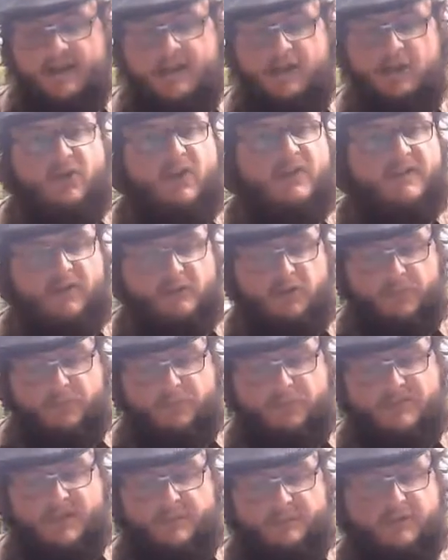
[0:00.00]
n'ait eu à ses yeux
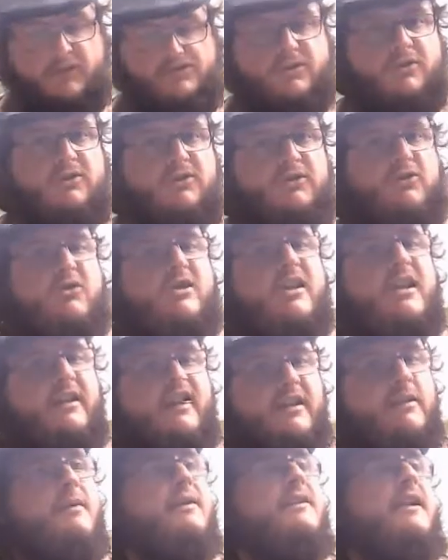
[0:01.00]
plus d'importance que la
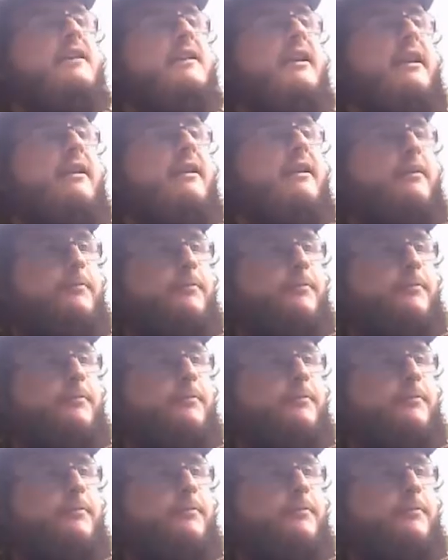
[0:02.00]
lignée maternelle.